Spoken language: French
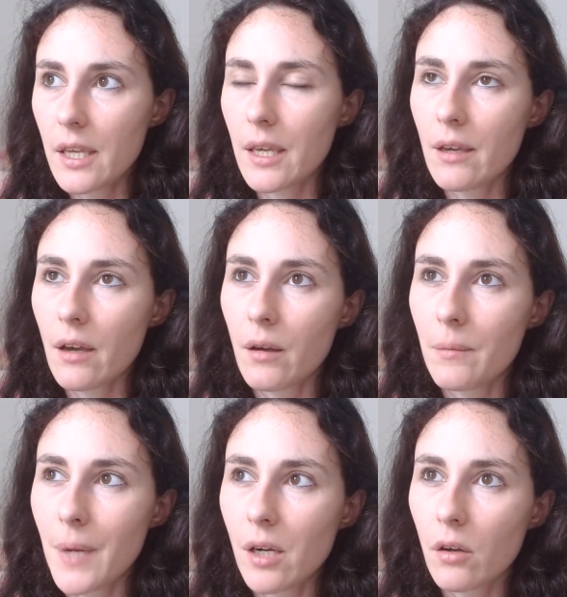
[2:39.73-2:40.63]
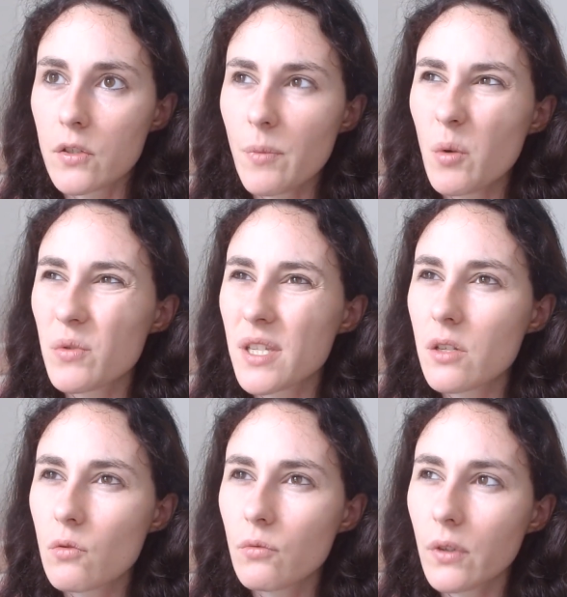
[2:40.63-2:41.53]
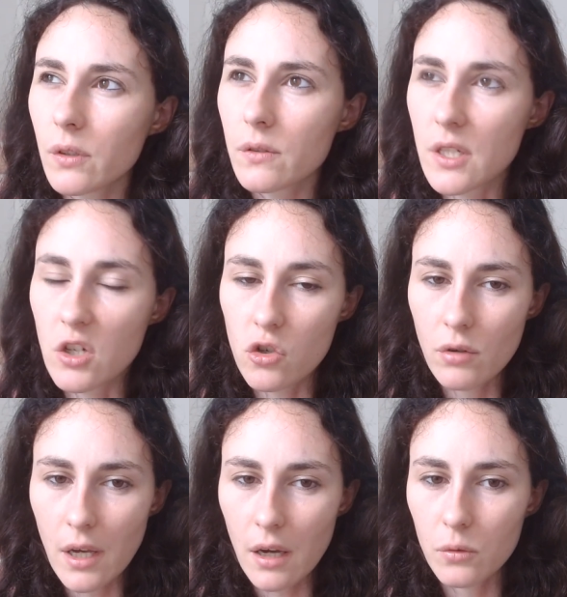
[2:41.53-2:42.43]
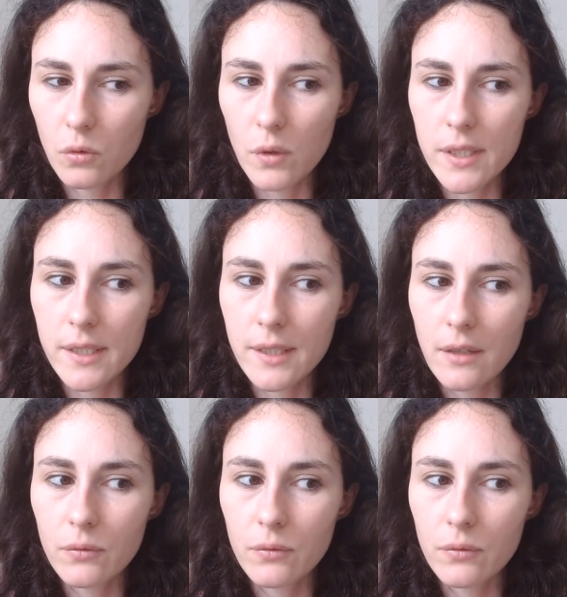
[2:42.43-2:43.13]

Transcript: Et malheureusement aussi souvent dans ces jeux-là auto-édités,